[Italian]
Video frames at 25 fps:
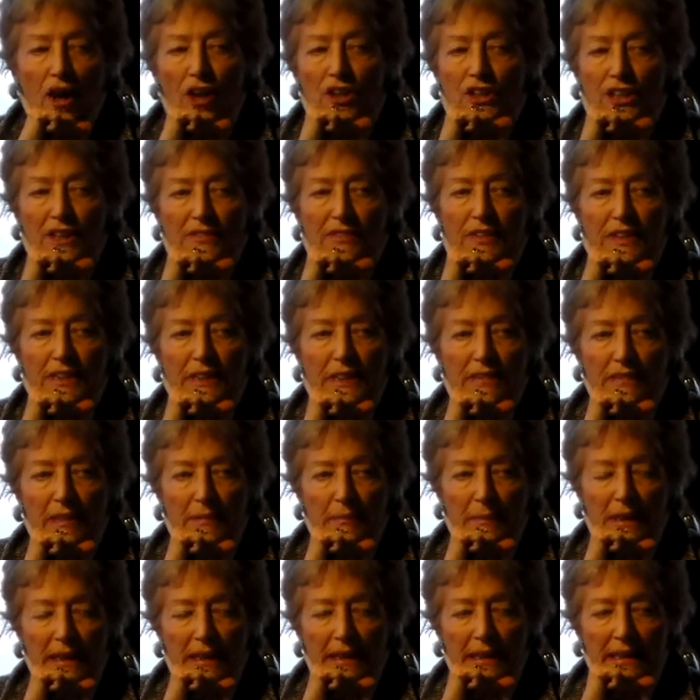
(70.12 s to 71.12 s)
Oggi
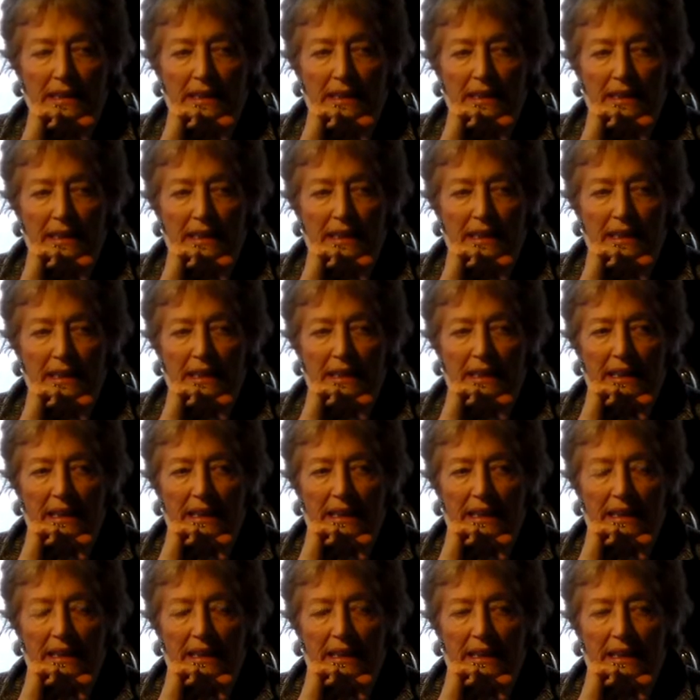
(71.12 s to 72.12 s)

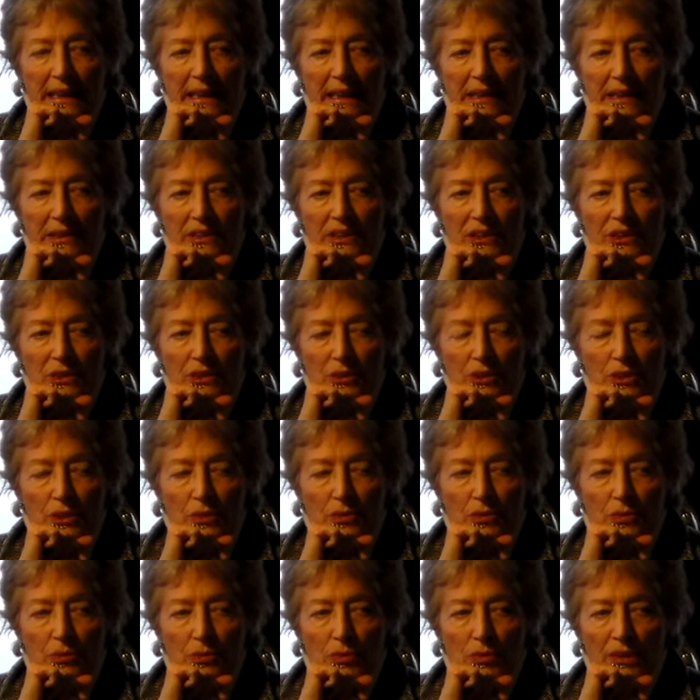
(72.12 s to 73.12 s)
effettivamente ci
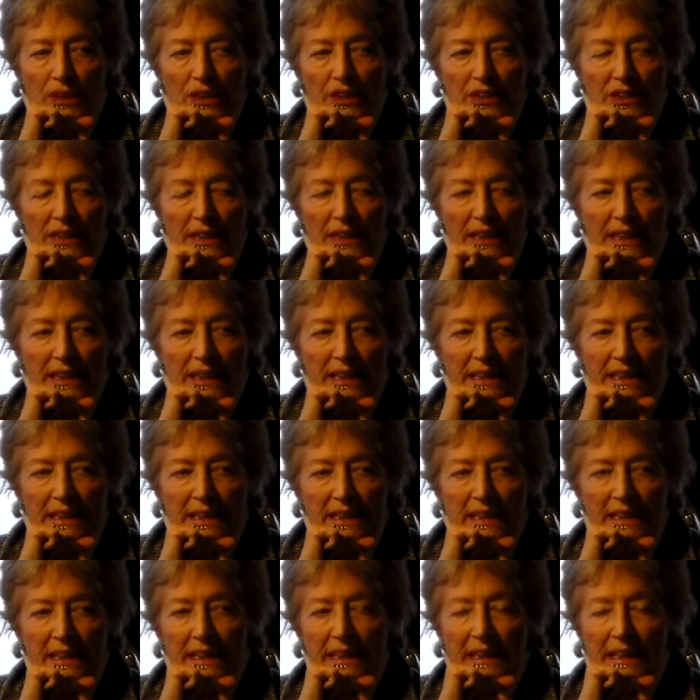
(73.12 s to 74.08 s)
sono tutta una serie di,